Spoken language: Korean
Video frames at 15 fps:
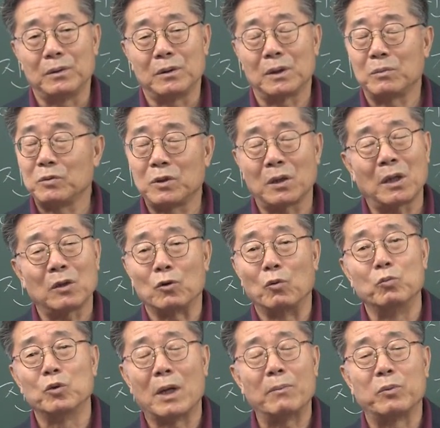여러분, 철학
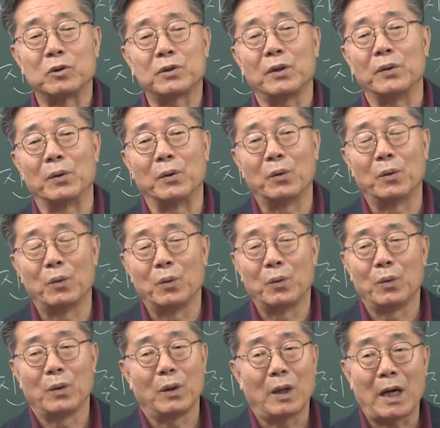논문 한번 보세요.
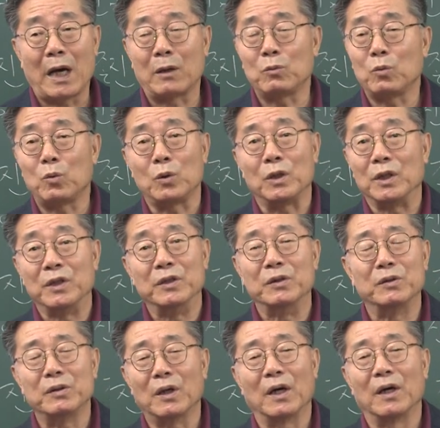한국이
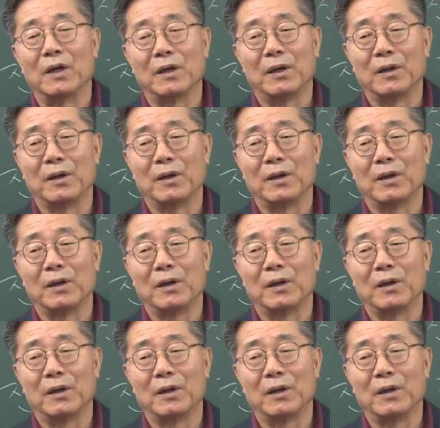있는가?